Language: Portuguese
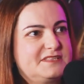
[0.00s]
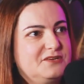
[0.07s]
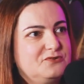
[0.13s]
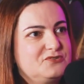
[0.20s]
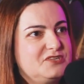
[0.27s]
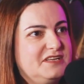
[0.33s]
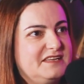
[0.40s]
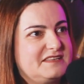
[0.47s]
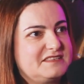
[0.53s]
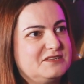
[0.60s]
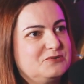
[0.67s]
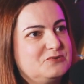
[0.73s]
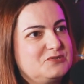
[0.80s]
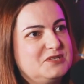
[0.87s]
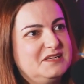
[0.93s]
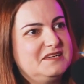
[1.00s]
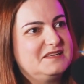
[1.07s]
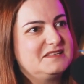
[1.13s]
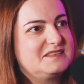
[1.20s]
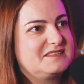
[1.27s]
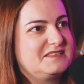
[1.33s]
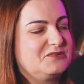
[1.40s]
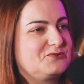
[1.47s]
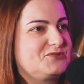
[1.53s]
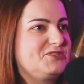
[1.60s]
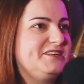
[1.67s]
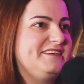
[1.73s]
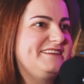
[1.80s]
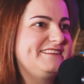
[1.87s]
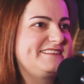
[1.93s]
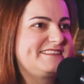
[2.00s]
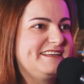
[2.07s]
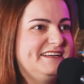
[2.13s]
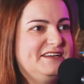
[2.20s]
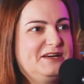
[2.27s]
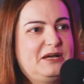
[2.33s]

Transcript: Cinco dias, cinco dias, cinco dias.